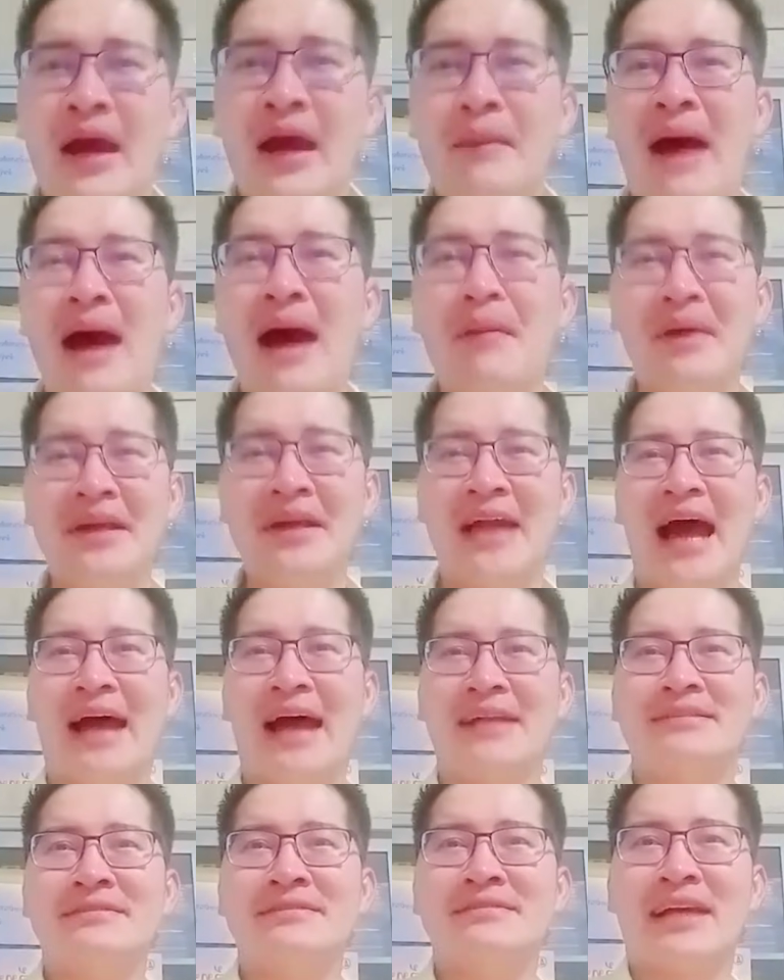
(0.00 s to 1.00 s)
พักไม่นาน
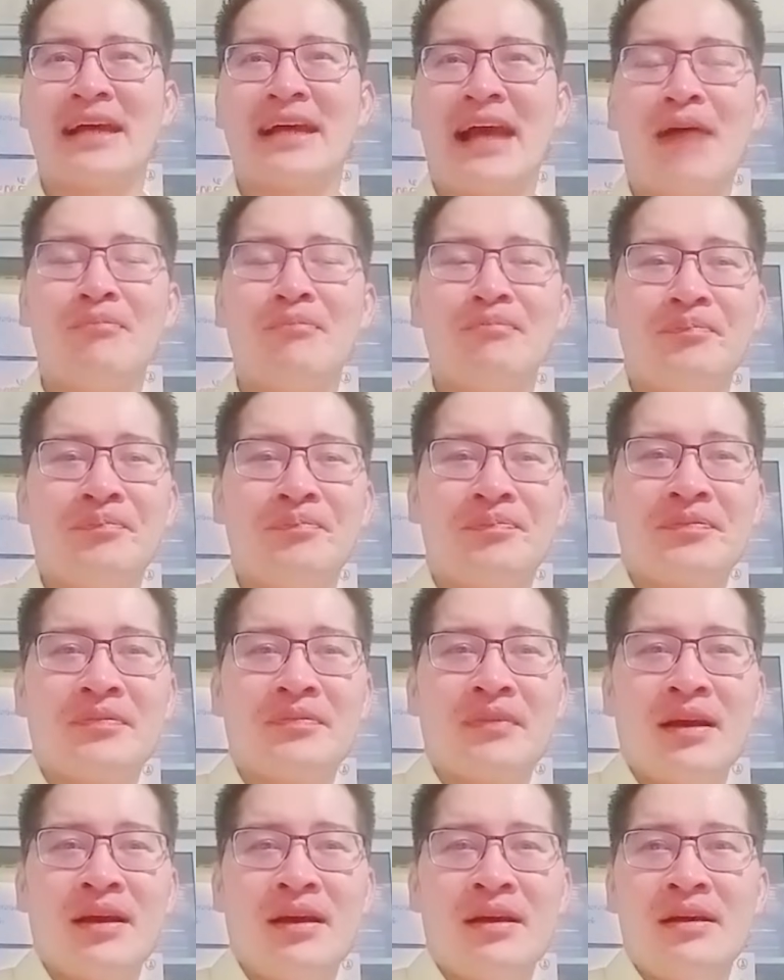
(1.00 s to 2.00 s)
นะครับ
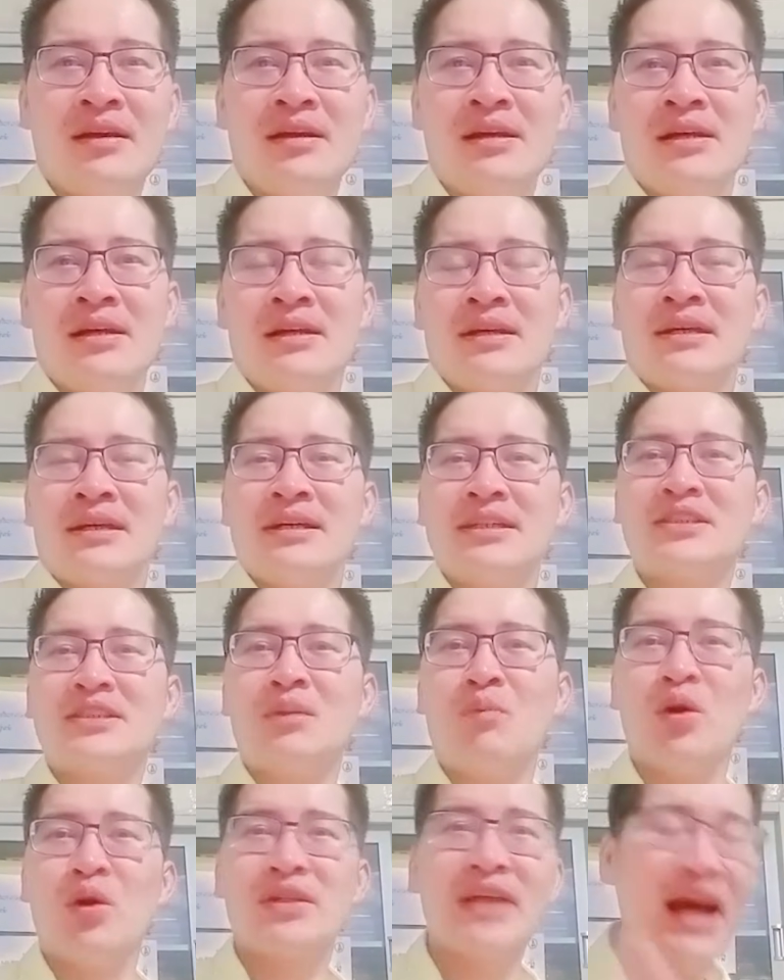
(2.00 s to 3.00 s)
คือสม
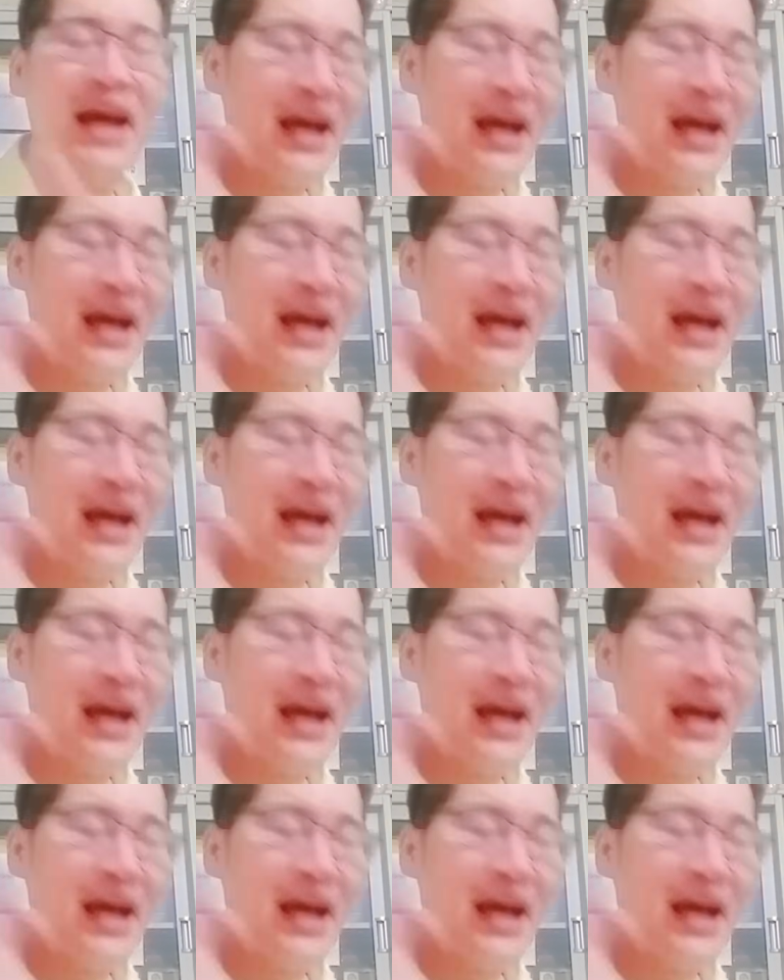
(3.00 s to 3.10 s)
มติถ้า